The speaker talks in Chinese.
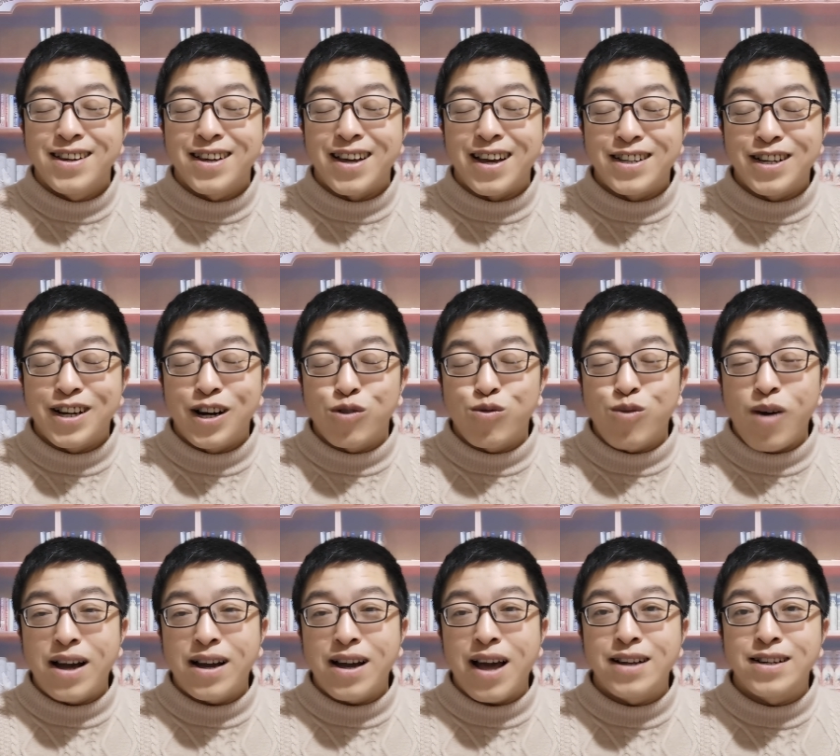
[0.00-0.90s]
给这个
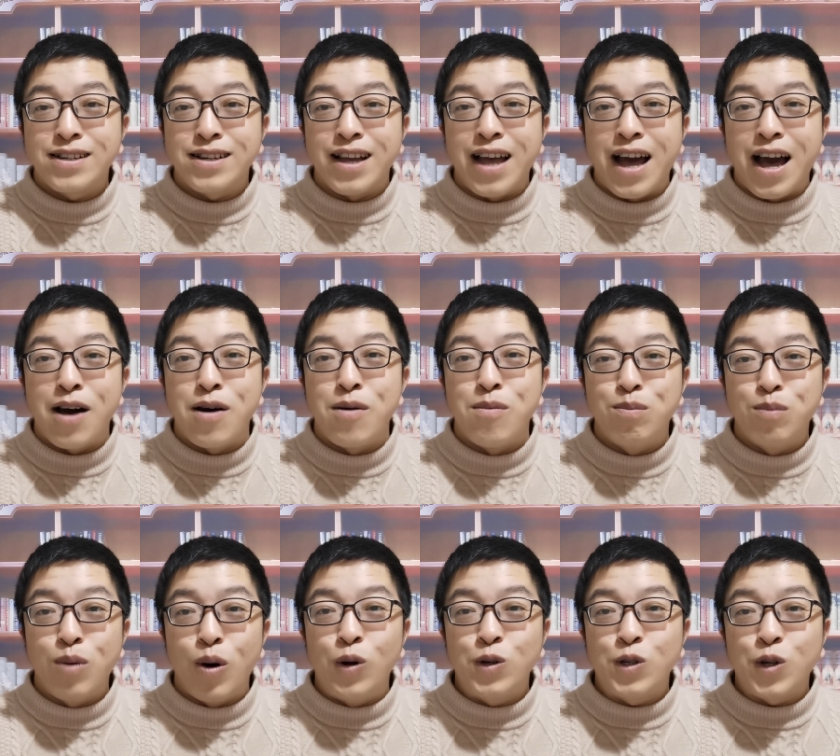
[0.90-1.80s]
观看者呀
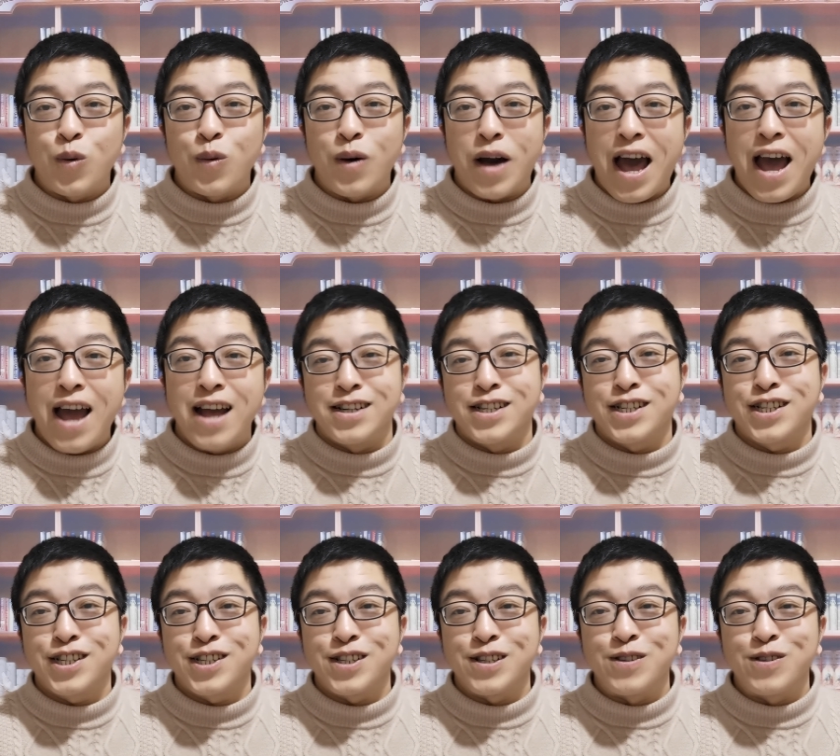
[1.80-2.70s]
某种暗
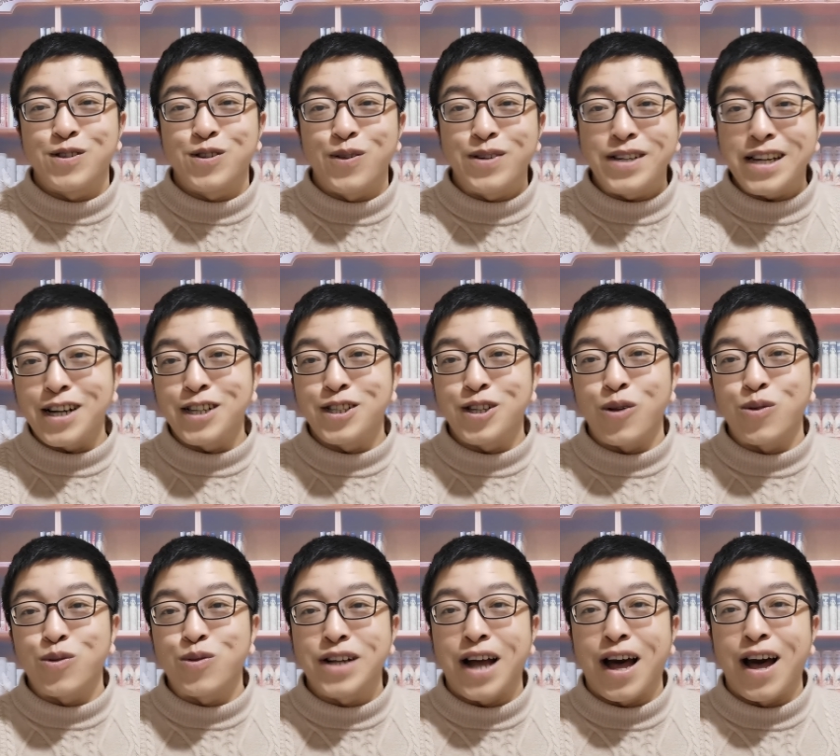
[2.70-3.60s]
示。从这个角
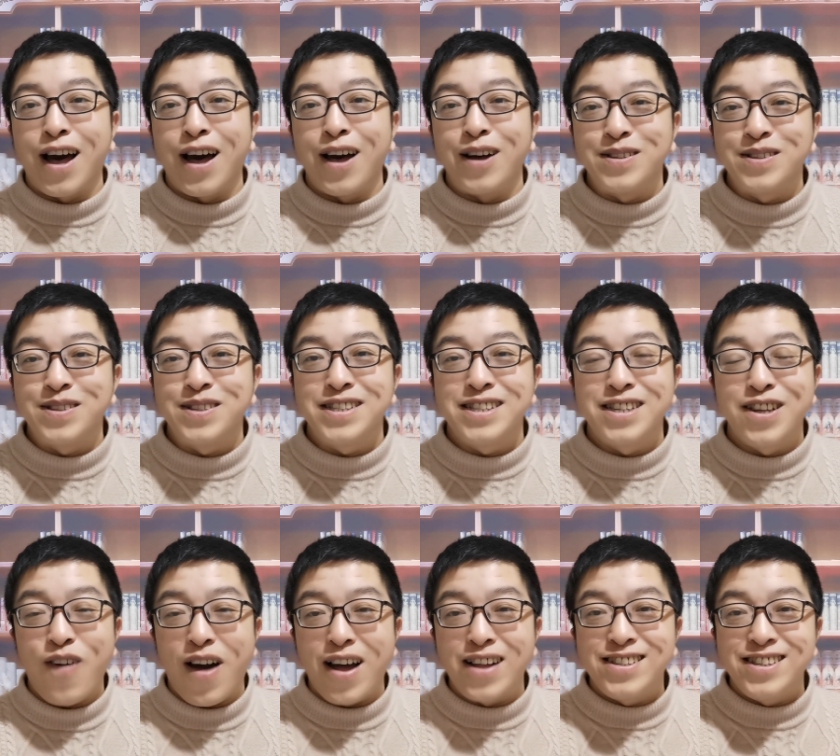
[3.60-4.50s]
度上，
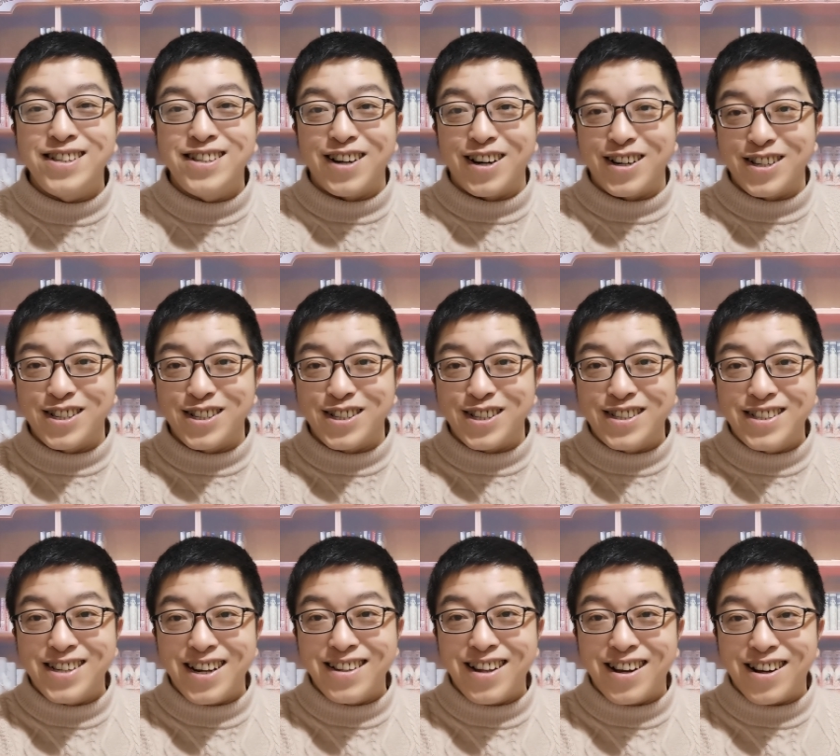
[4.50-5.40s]
西方记者是
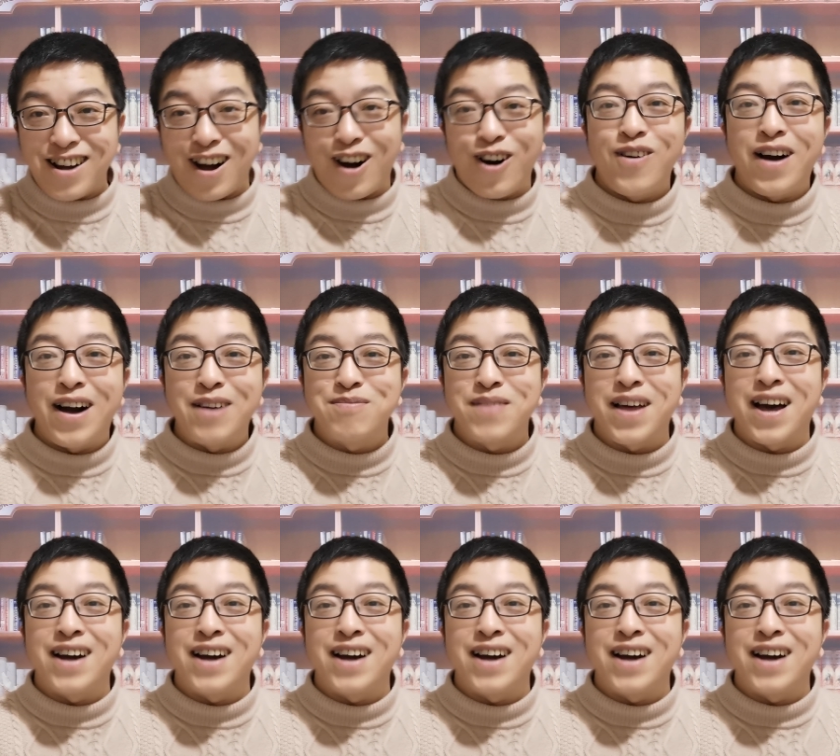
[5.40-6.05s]
真的高啊，